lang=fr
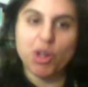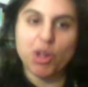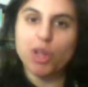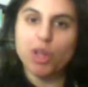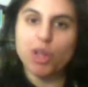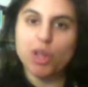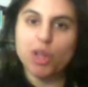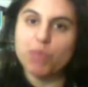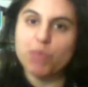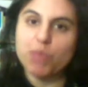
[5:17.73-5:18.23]

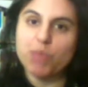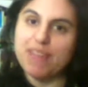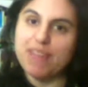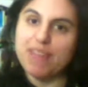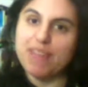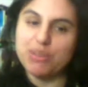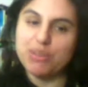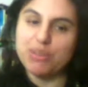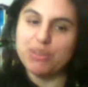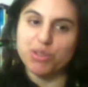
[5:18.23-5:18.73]
pour la vie
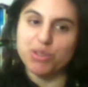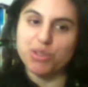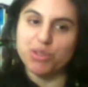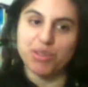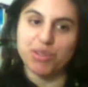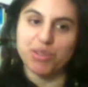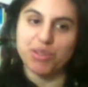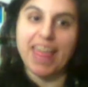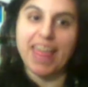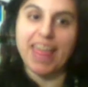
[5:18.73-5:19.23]
d'aujourd'hui
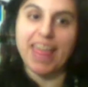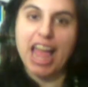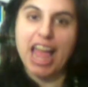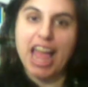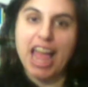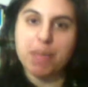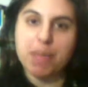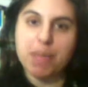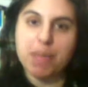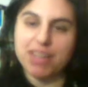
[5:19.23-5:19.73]
à
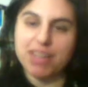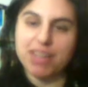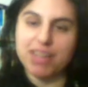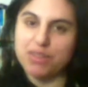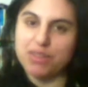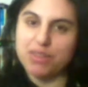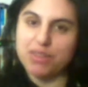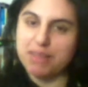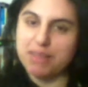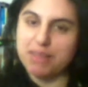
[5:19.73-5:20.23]
partir de
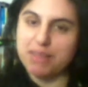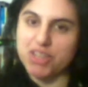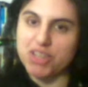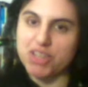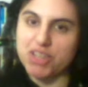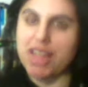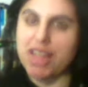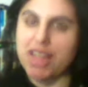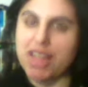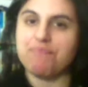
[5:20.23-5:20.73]
cette Mishnah,
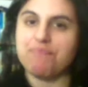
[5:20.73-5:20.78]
